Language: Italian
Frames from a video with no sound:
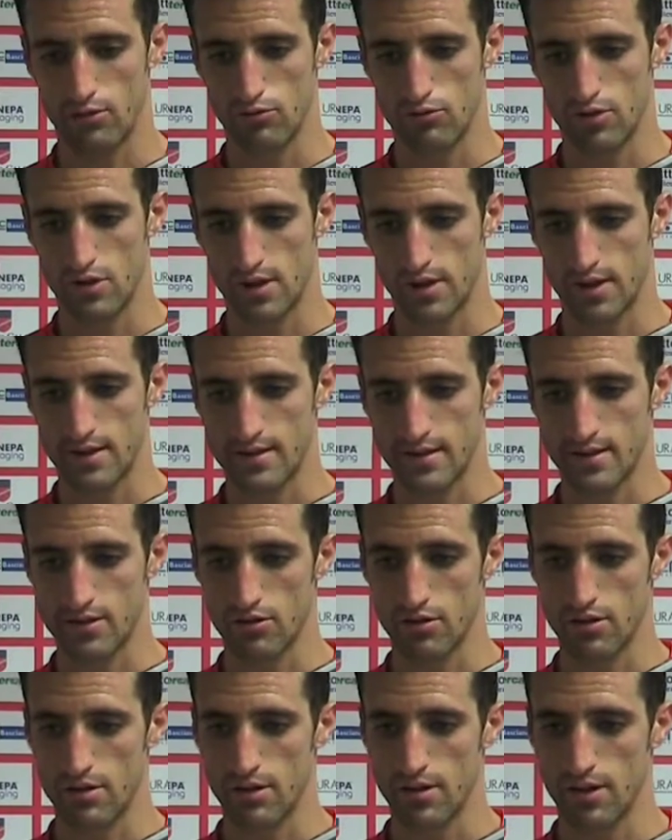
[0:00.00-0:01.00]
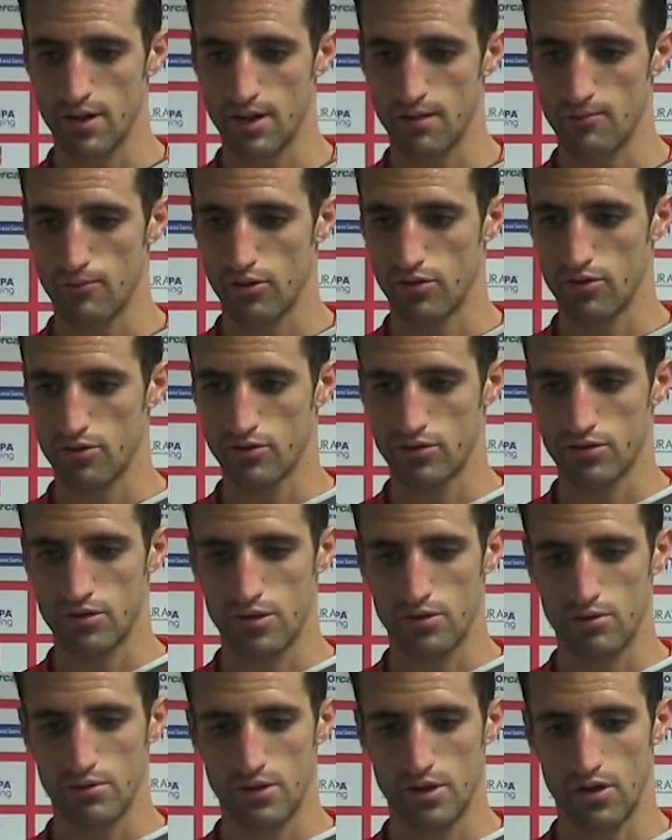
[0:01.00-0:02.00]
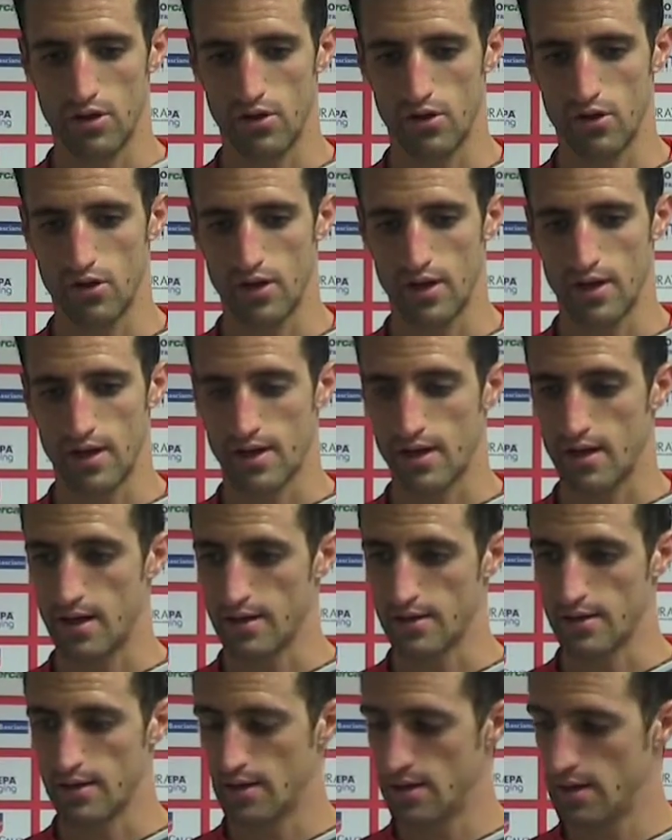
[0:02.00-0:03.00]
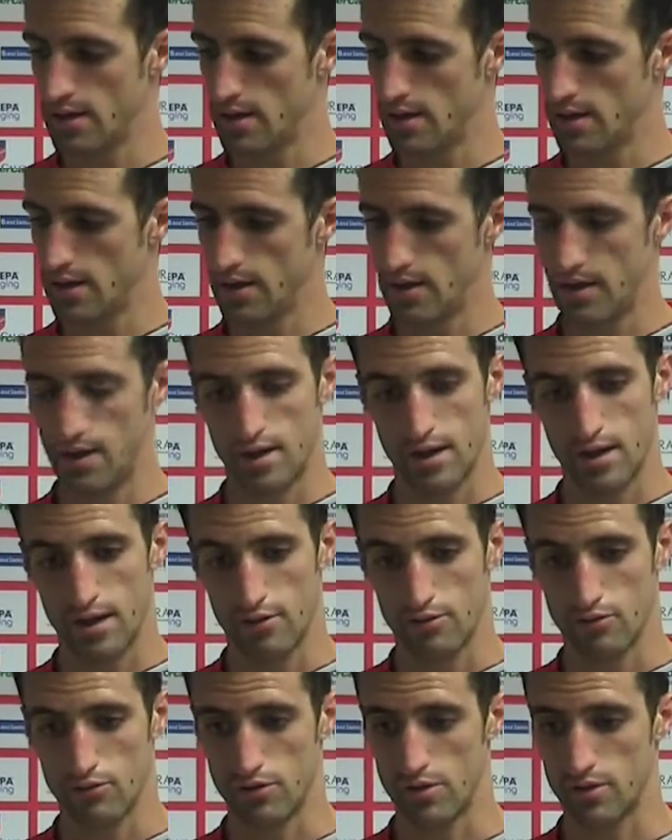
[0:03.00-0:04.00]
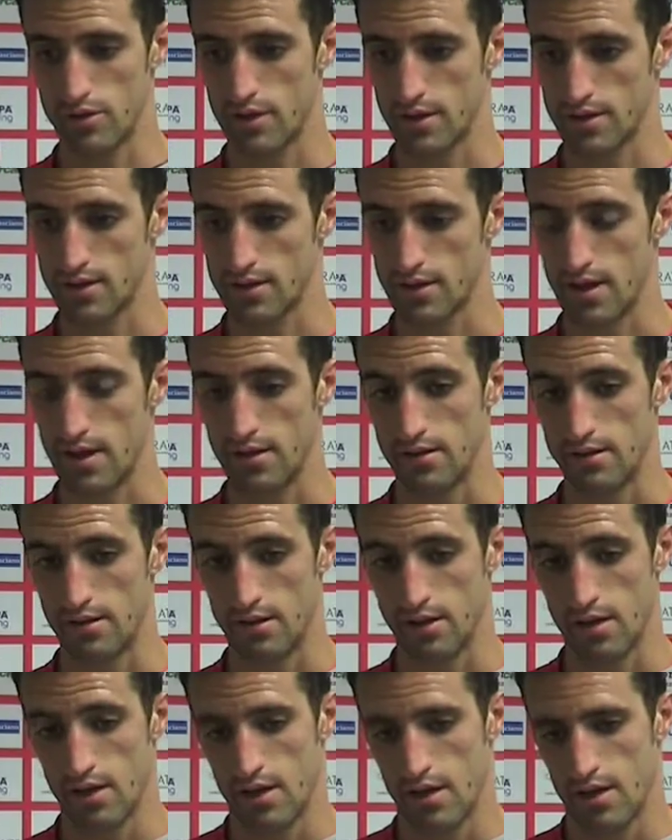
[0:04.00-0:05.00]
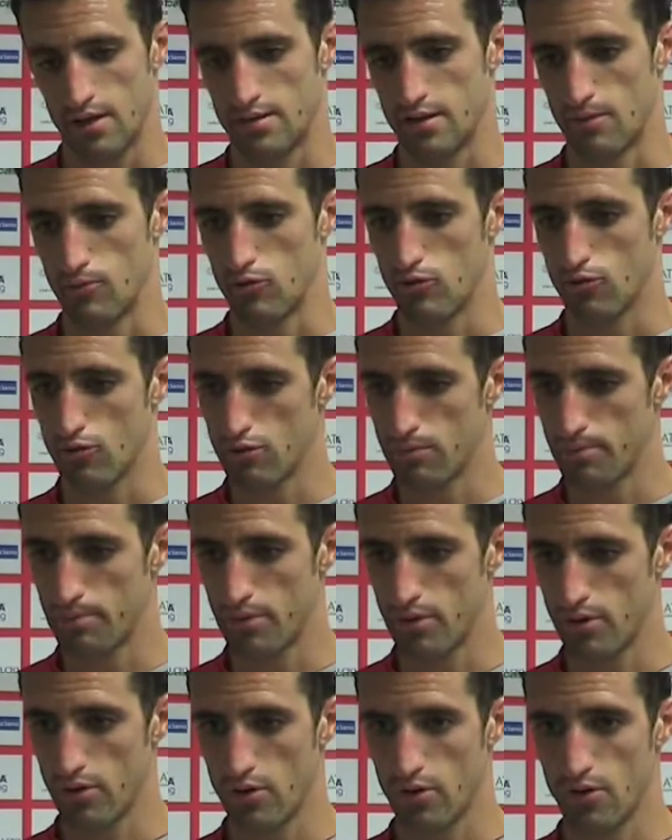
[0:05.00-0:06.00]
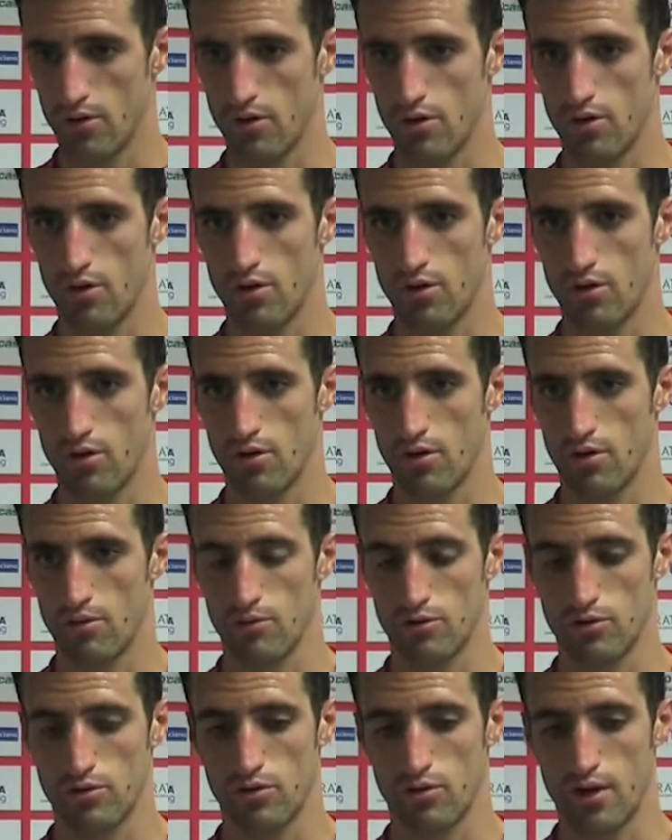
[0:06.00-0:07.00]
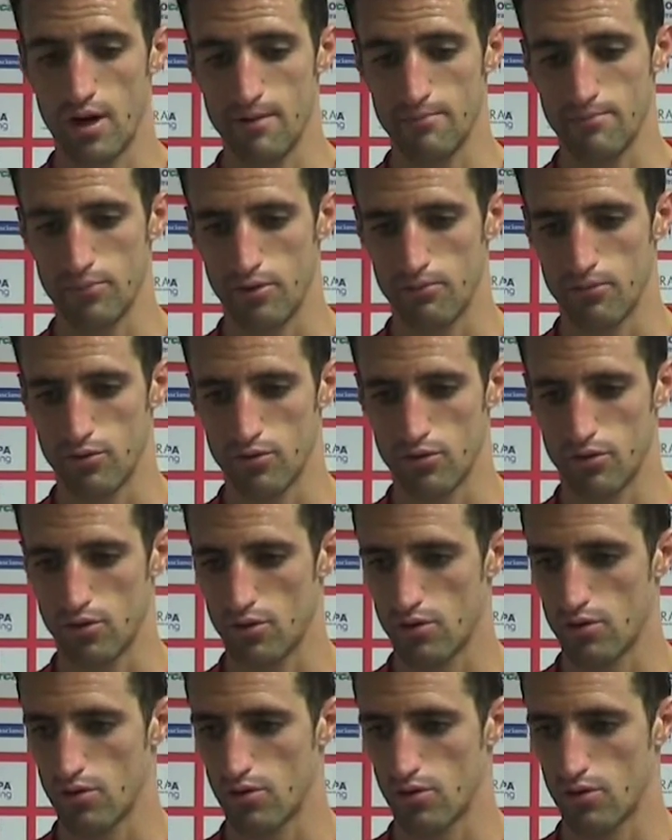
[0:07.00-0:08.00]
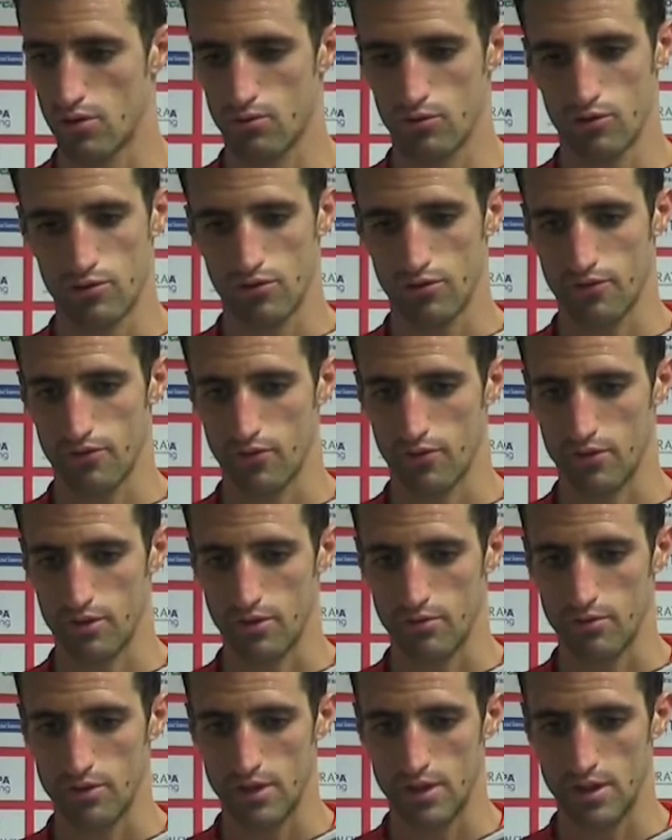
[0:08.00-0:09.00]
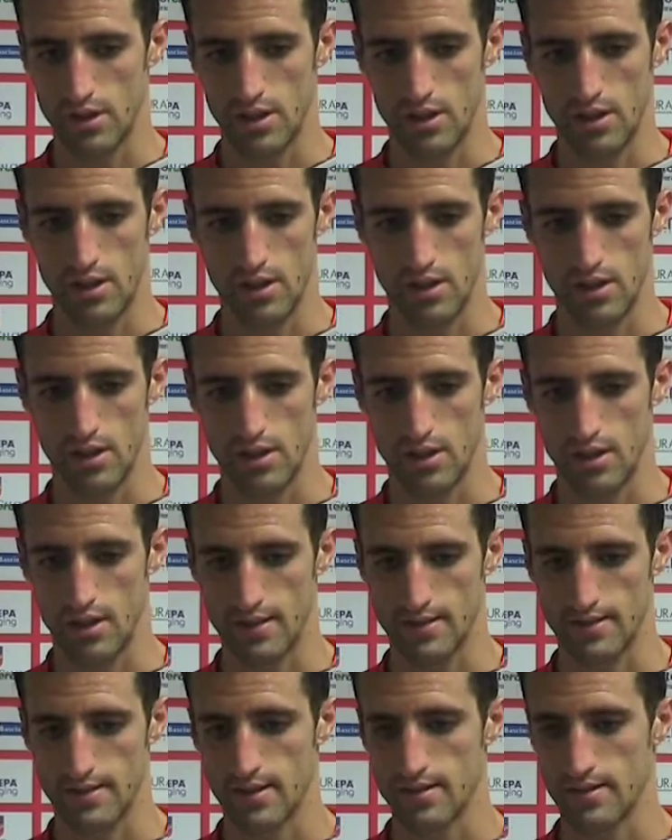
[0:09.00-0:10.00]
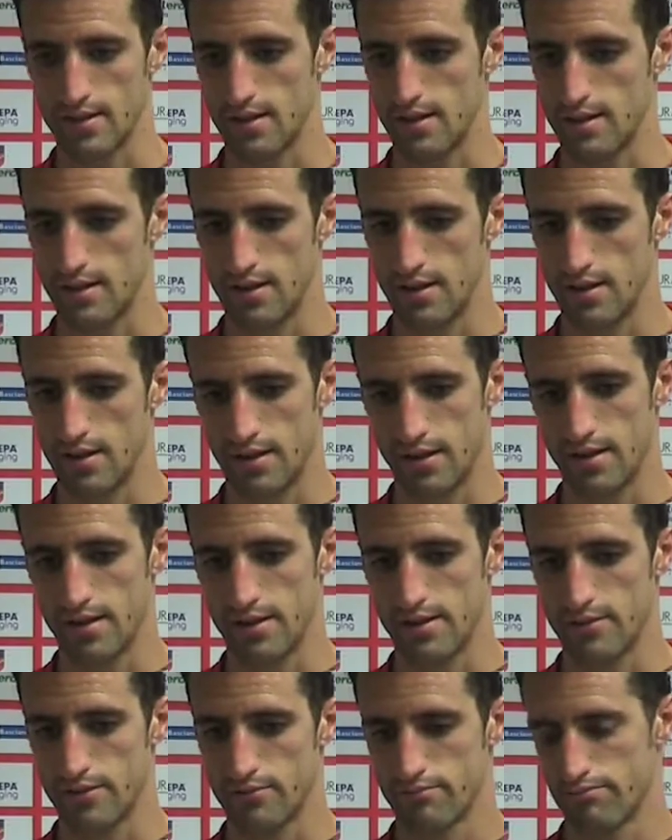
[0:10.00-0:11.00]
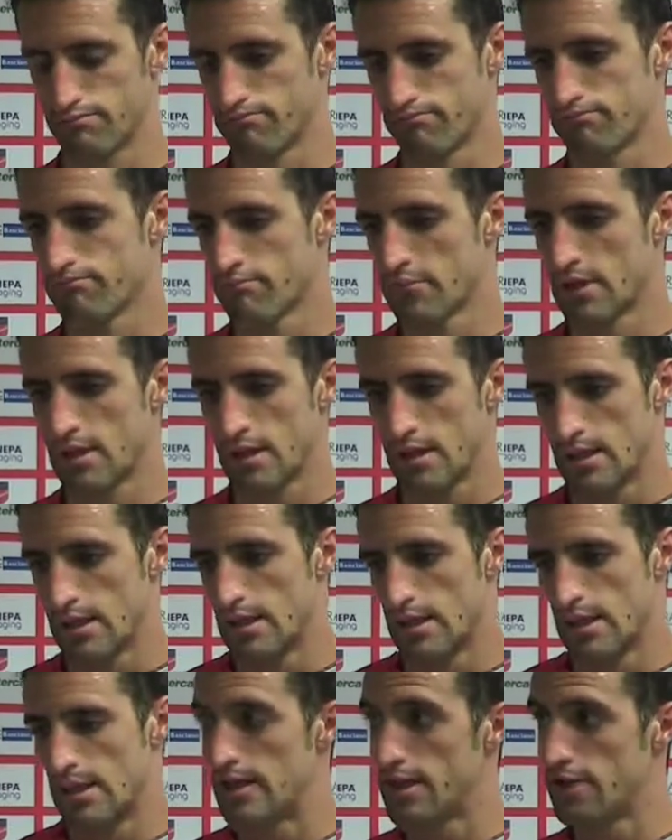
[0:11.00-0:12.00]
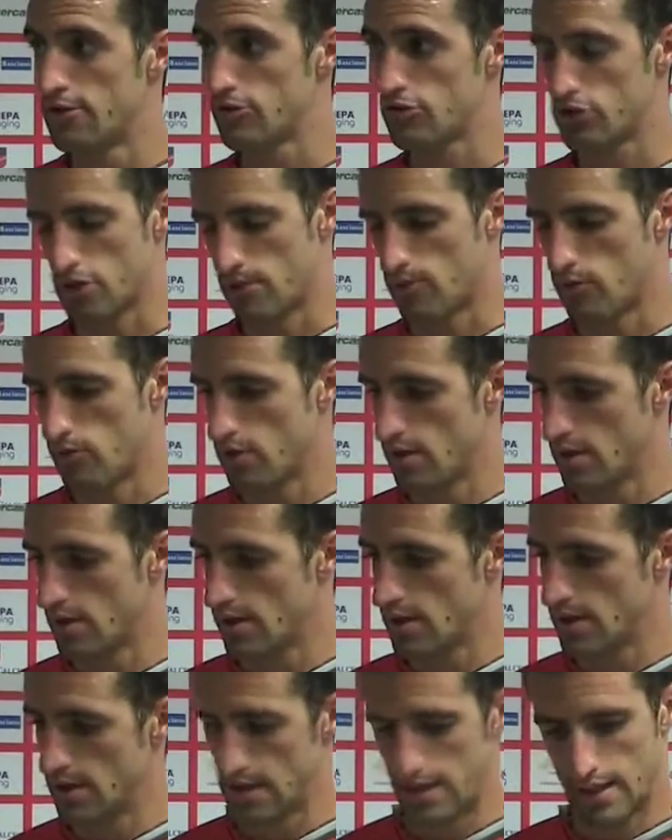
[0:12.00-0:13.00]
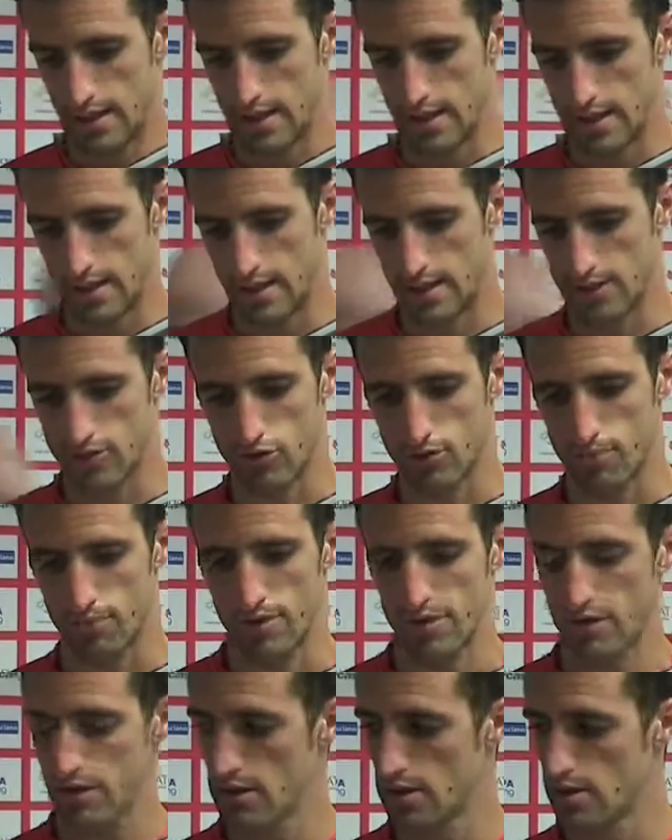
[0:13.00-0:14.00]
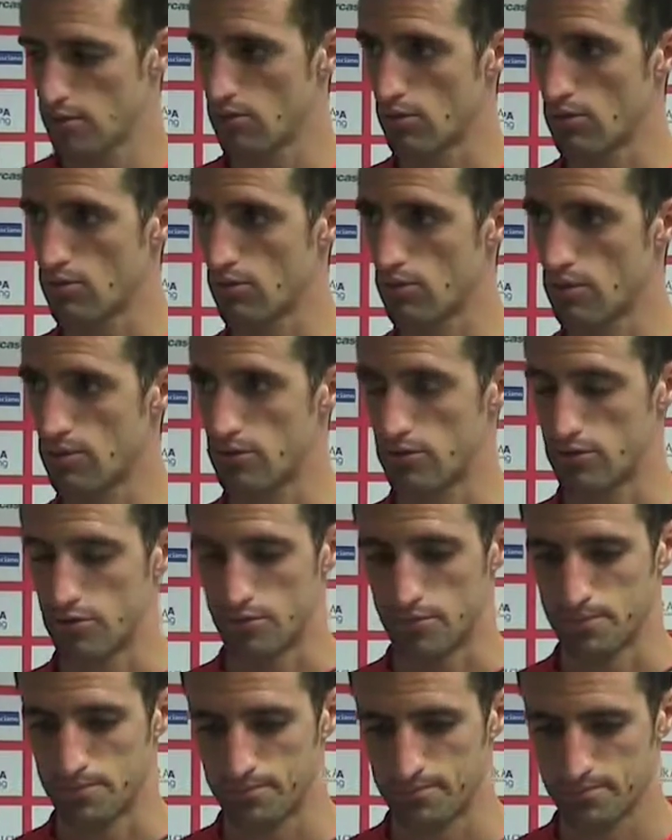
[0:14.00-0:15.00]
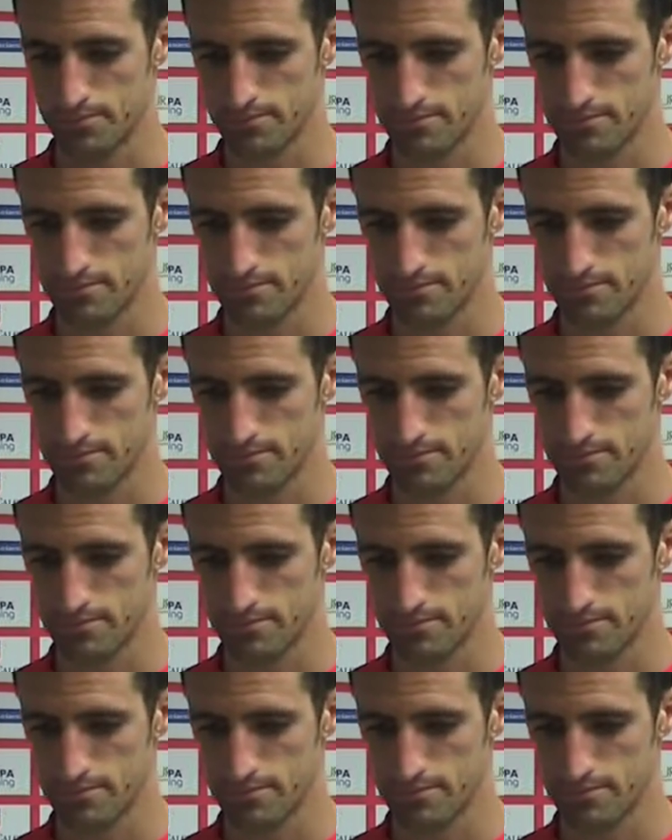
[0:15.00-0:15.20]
tutti i ragazzi che sono andati in campo hanno sostituito alla grande tutti gli assenti. Siamo un gruppo molto ampio e molto, molto forte, quindi le assenze le, le riusciamo a, a sopperire in qualunque modo.